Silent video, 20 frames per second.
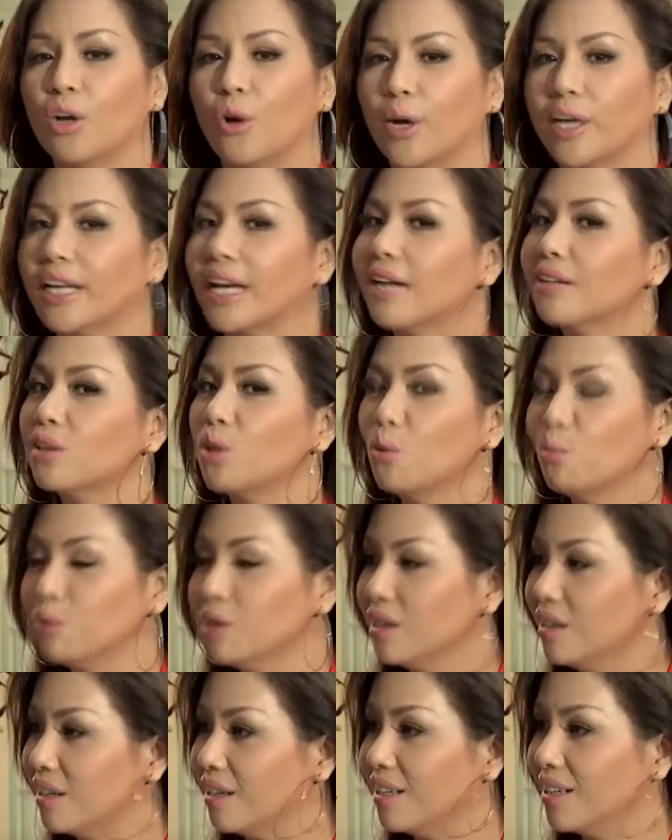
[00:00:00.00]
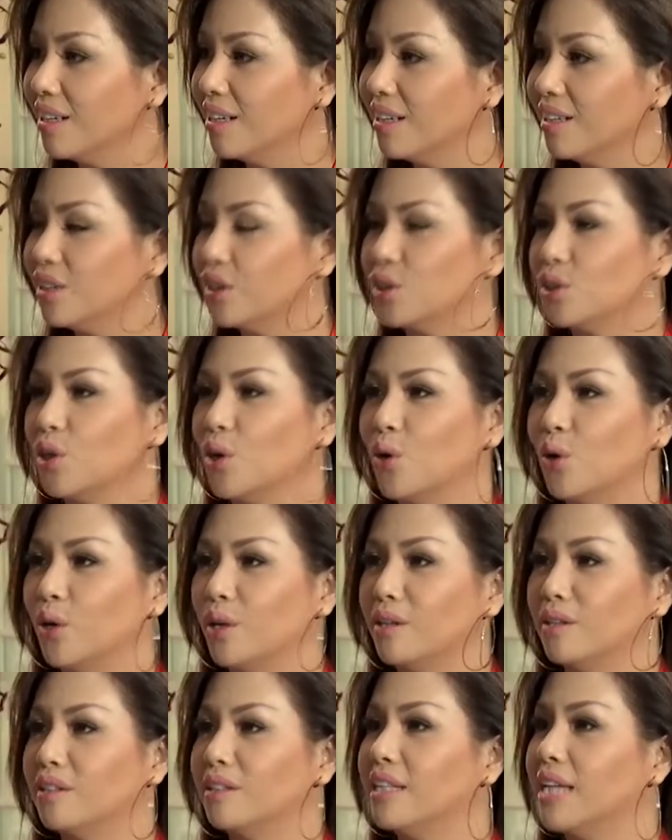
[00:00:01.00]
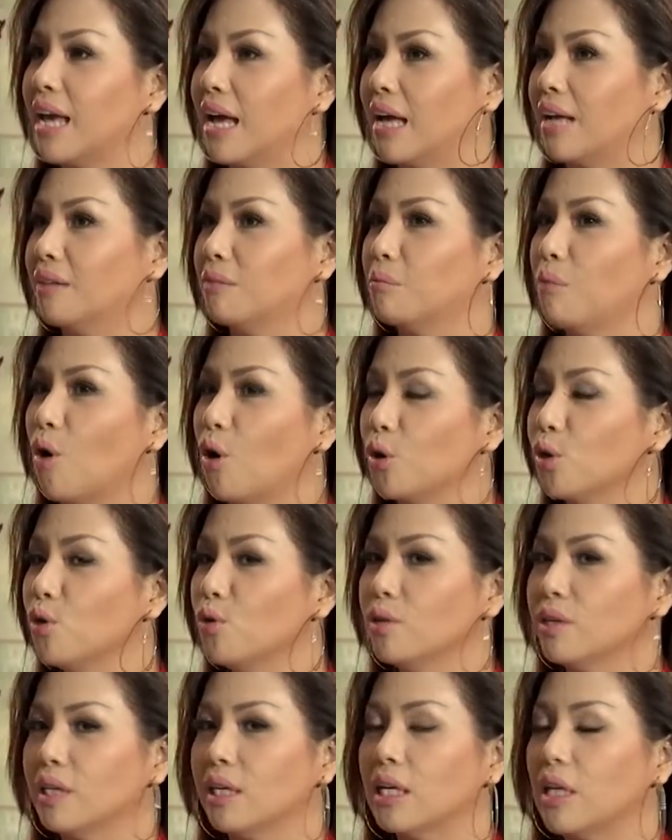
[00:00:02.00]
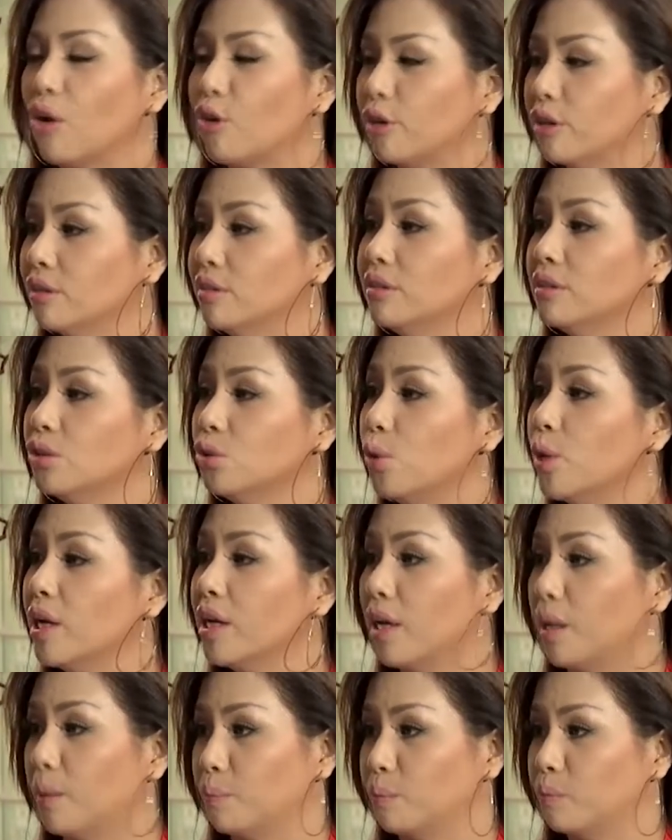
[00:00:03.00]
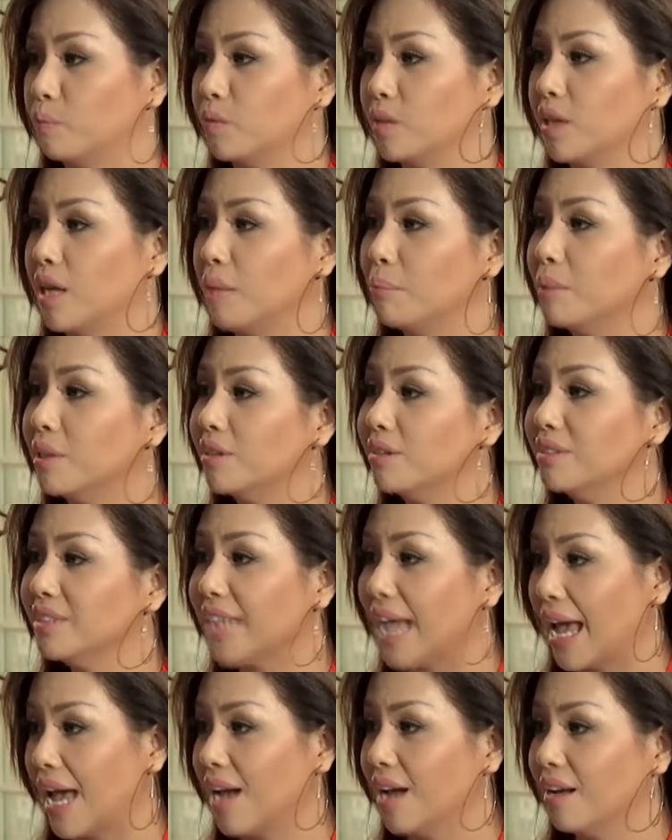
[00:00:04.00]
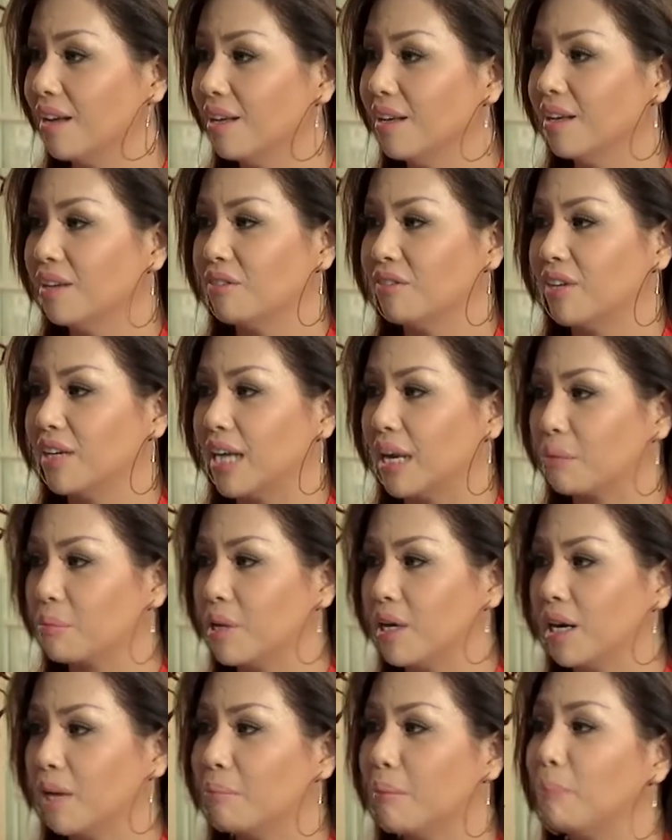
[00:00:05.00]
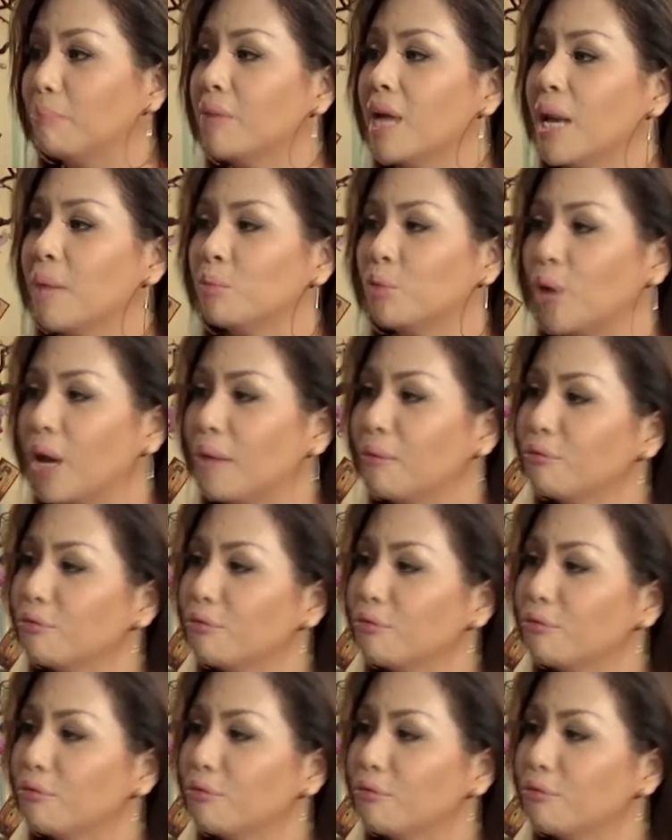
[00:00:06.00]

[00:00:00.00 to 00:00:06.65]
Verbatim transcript: những loại cá tốt nhất rồi và bỏ vô những cái lò nướng chuyên nghiệp để mà nướng cá và đặc biệt là mắm nêm tụi à,